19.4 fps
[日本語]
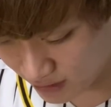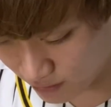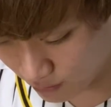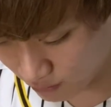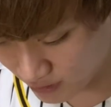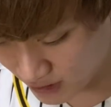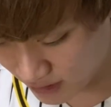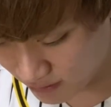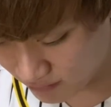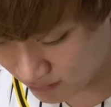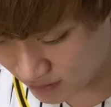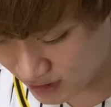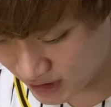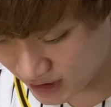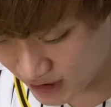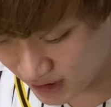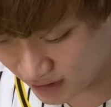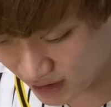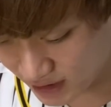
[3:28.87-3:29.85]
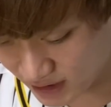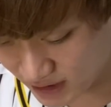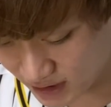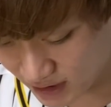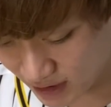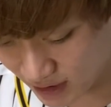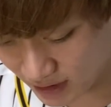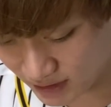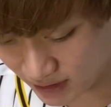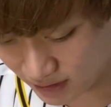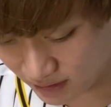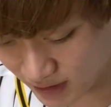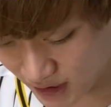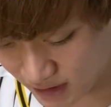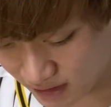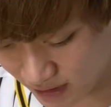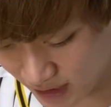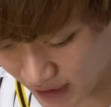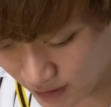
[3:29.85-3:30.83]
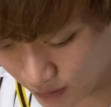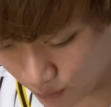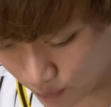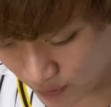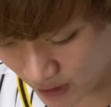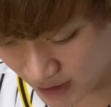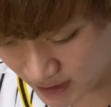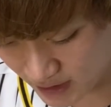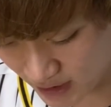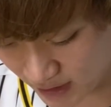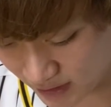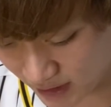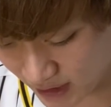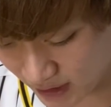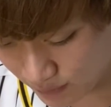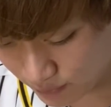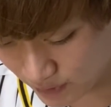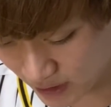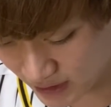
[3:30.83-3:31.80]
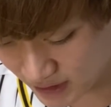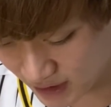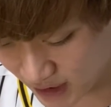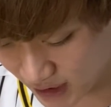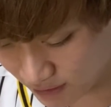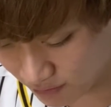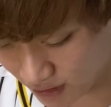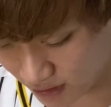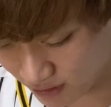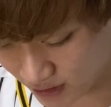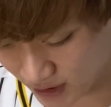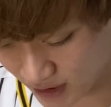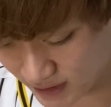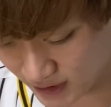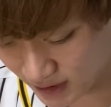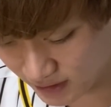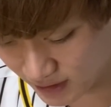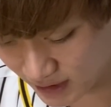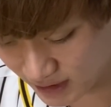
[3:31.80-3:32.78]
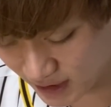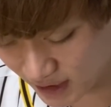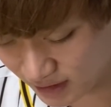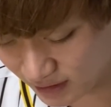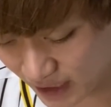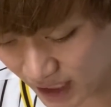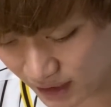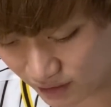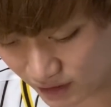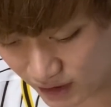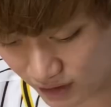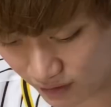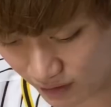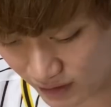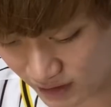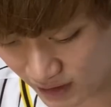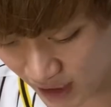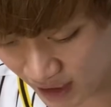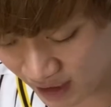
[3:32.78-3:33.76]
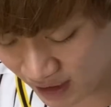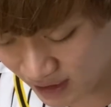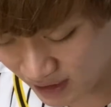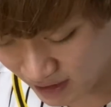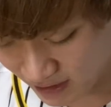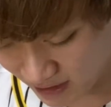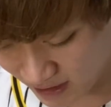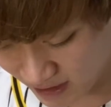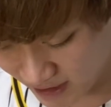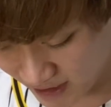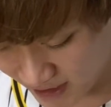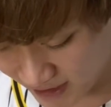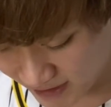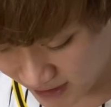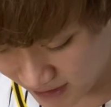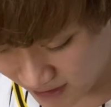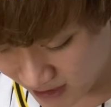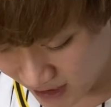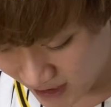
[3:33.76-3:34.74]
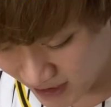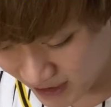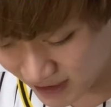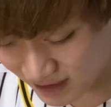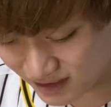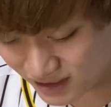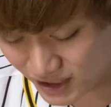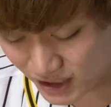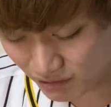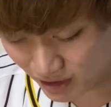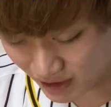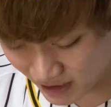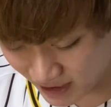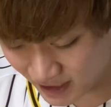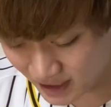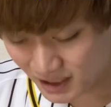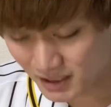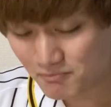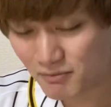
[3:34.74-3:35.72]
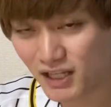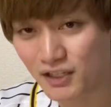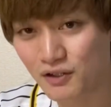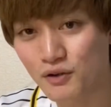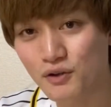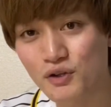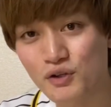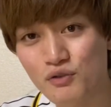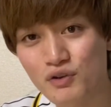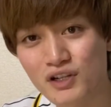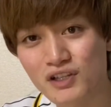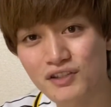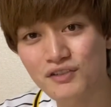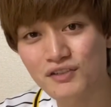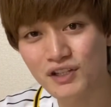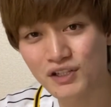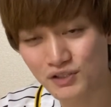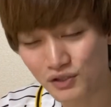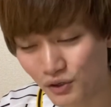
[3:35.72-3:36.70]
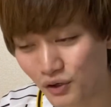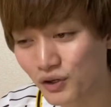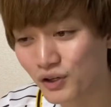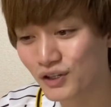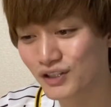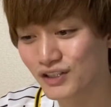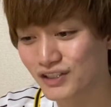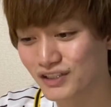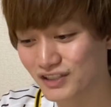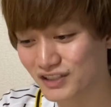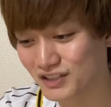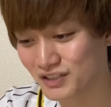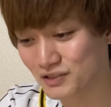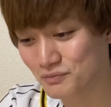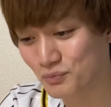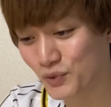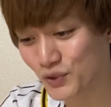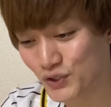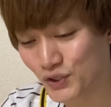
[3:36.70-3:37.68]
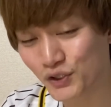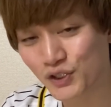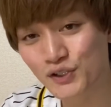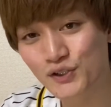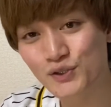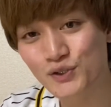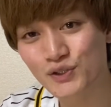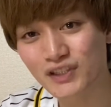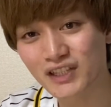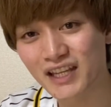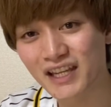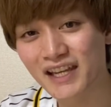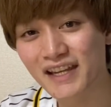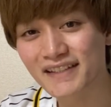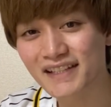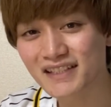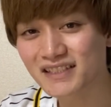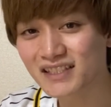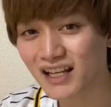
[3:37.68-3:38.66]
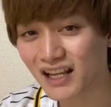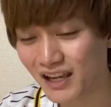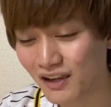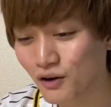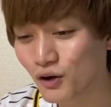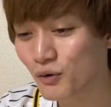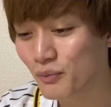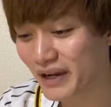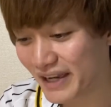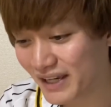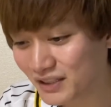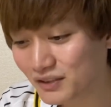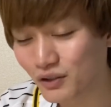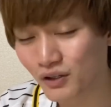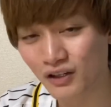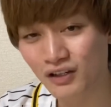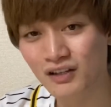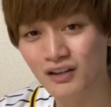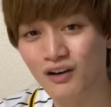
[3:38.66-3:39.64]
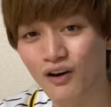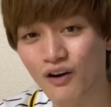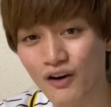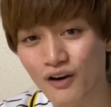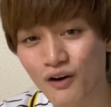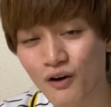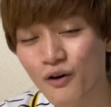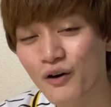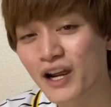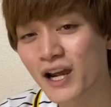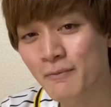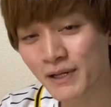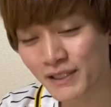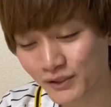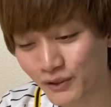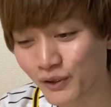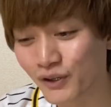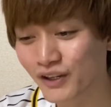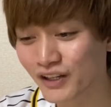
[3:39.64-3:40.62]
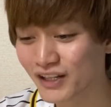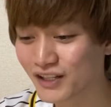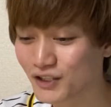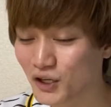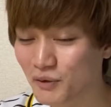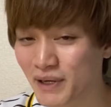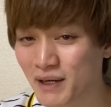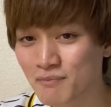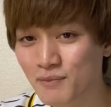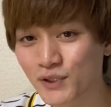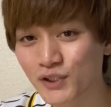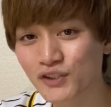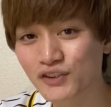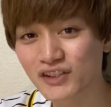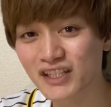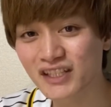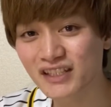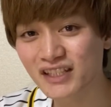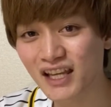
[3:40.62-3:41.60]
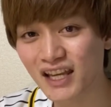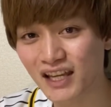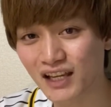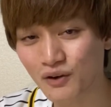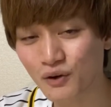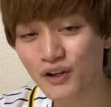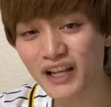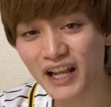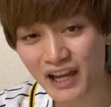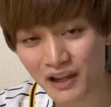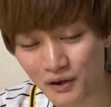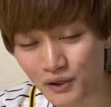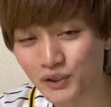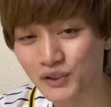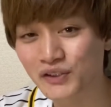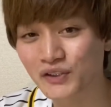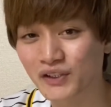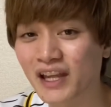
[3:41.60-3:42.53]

す。4打数1安打1併殺です。ライトフライ、センターフライ、サードへの併殺打、センターへのヒットですね。えー、併殺打に関してはね、まあいろいろ言われてるでしょう。うん、もう初球って併殺だかよ、お前と。おい、大山と。4番戻ってきて、これかよ。